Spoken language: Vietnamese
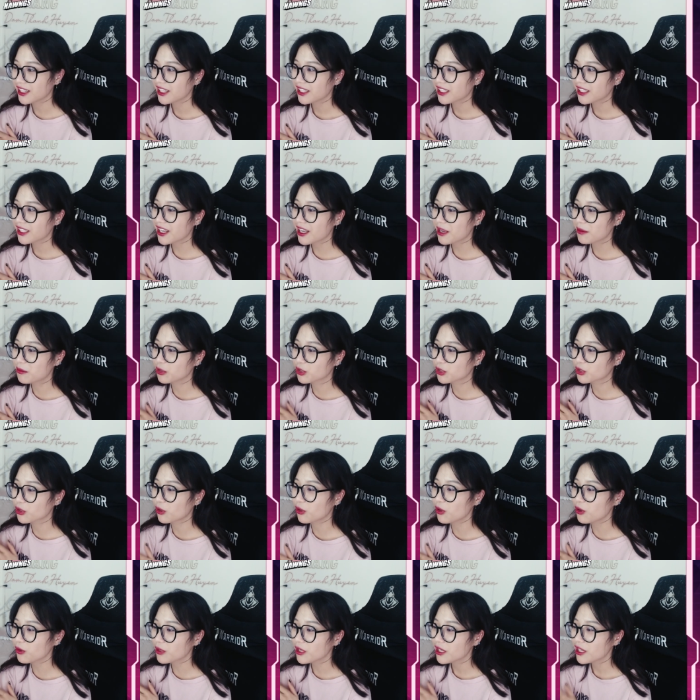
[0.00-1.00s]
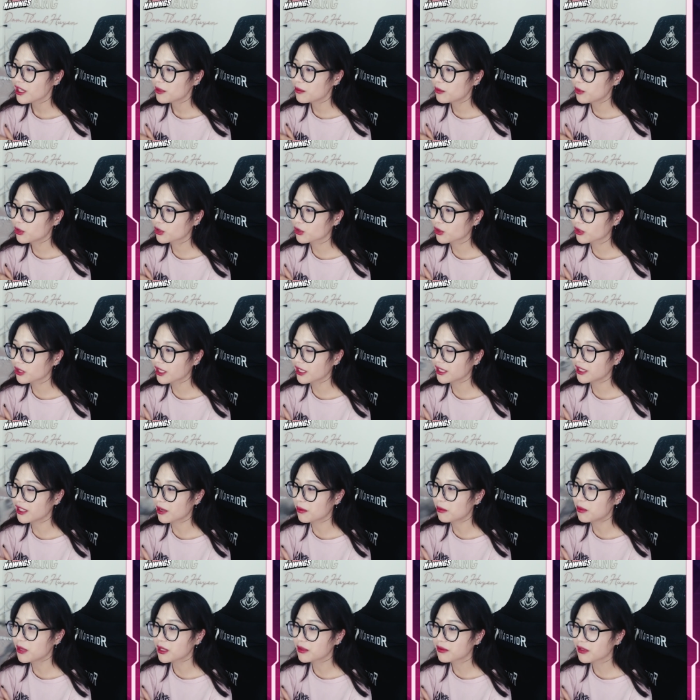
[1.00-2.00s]
tức là một số lúc một số thời
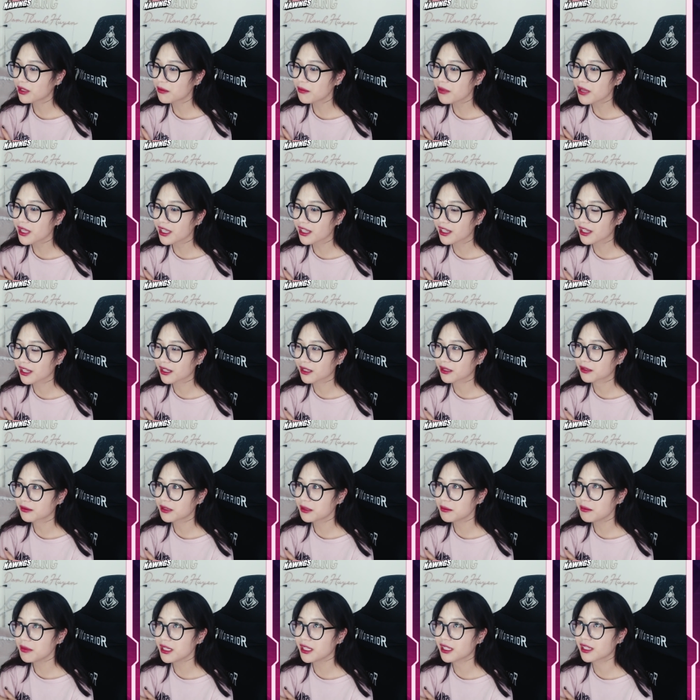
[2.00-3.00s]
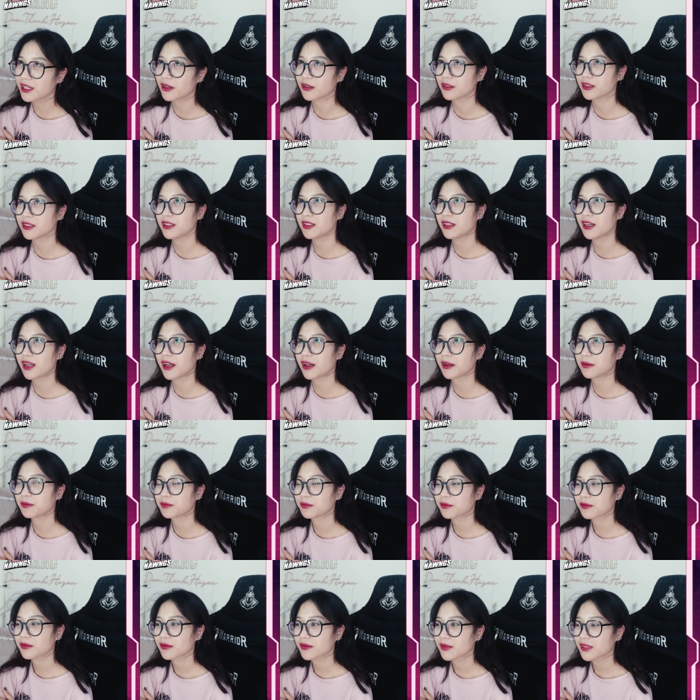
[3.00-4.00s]
điểm mình vẫn bị ờ, vẫn bị kiểu như là
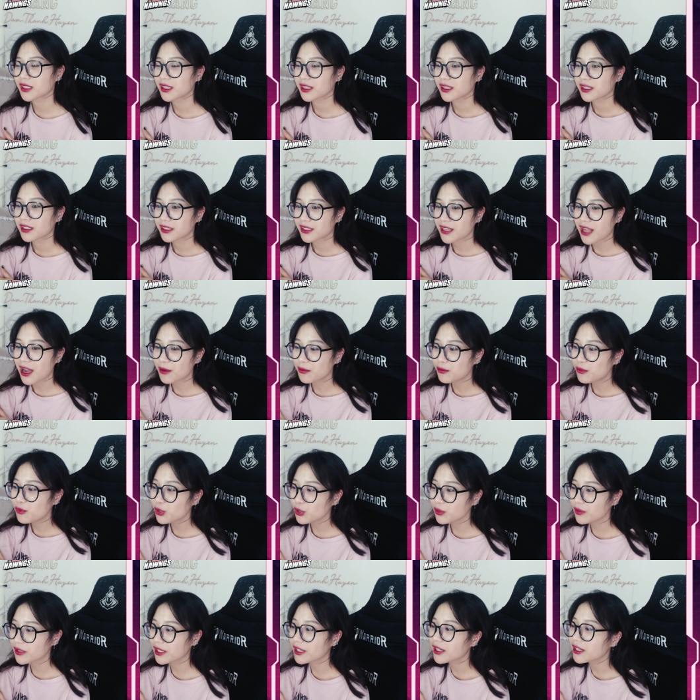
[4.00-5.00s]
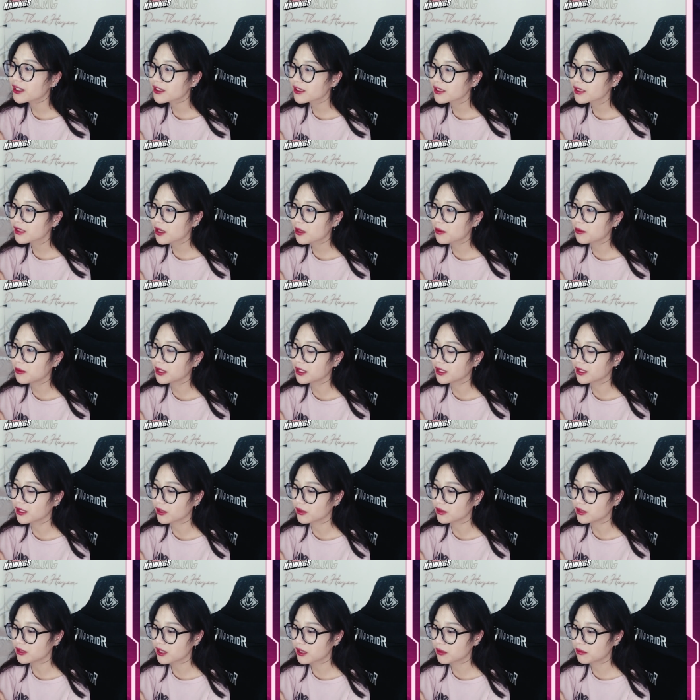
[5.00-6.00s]
đau mút vậy á tức là mình
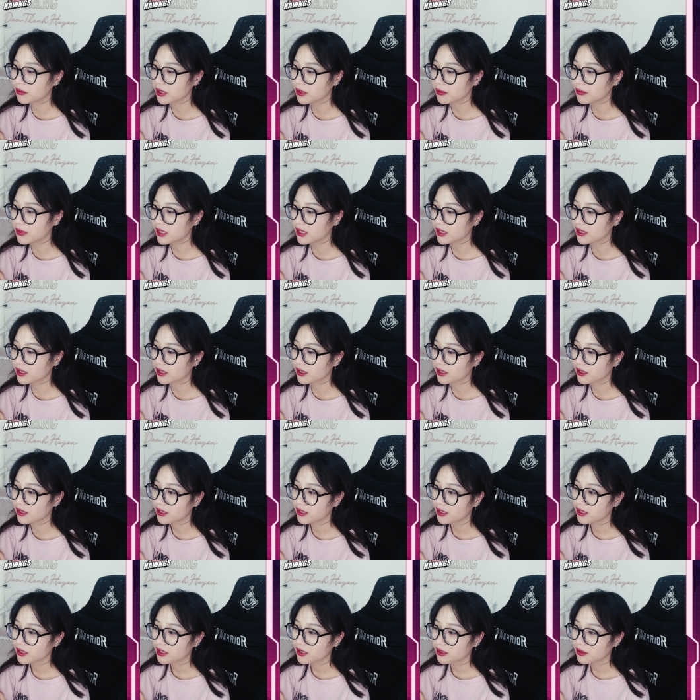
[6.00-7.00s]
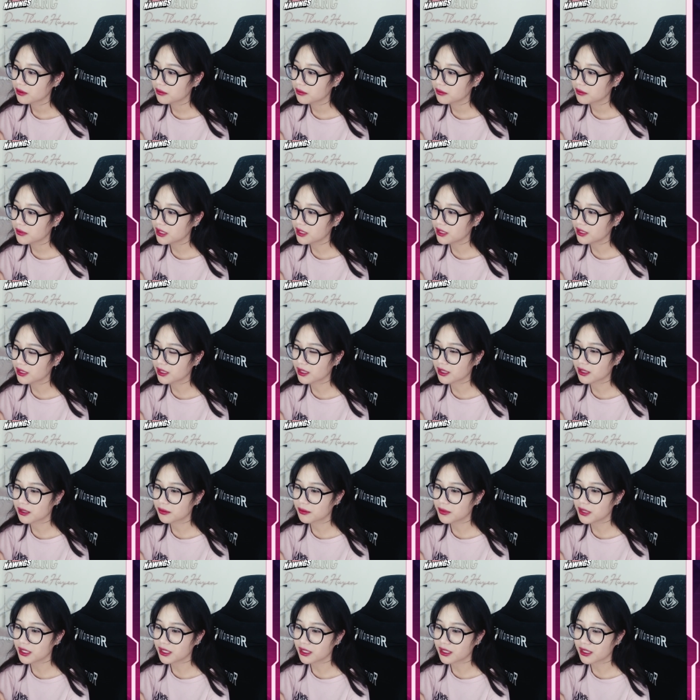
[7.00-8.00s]
kiểu như là mình bị uh, bị ờ,
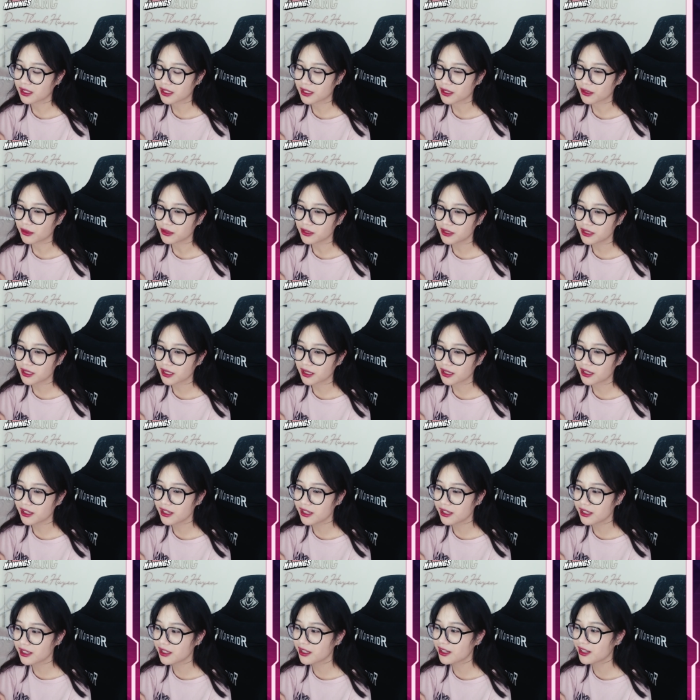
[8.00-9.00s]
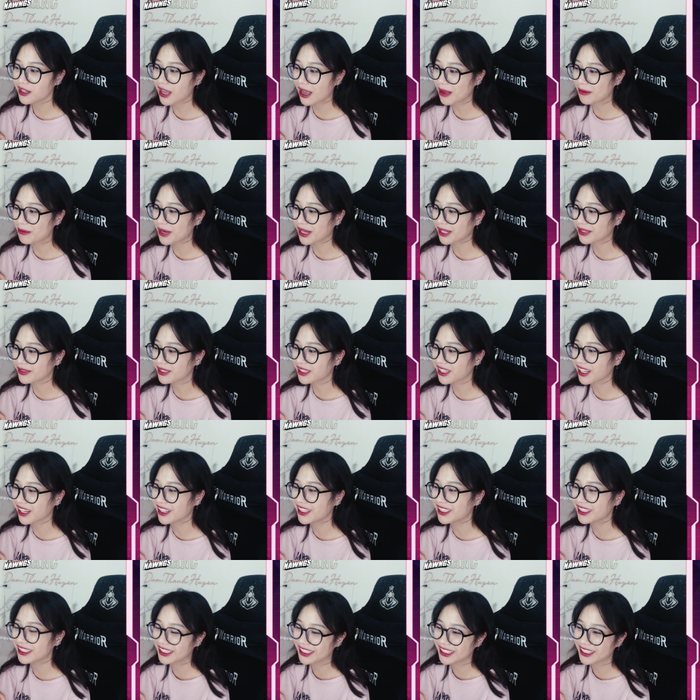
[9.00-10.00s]
bị ờ, kiểu như là hơi hơi hơi ám ảnh với cả
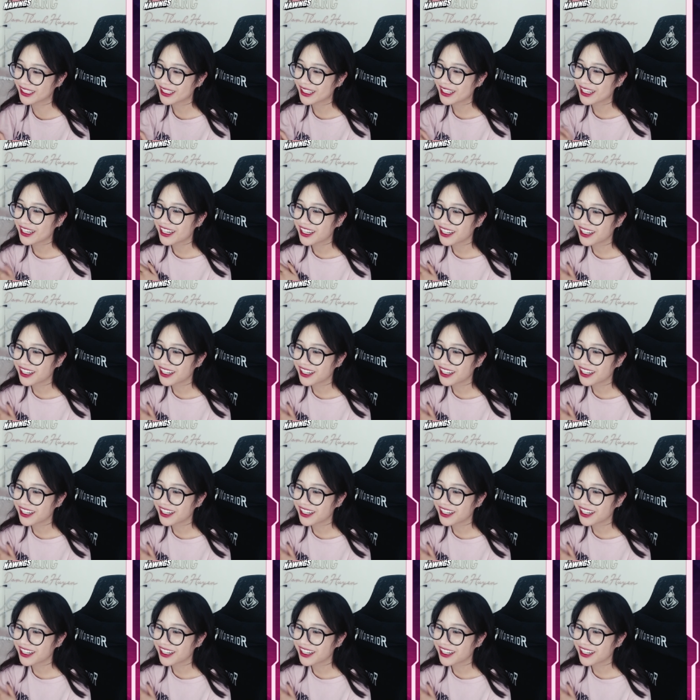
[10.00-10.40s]
hơi uh,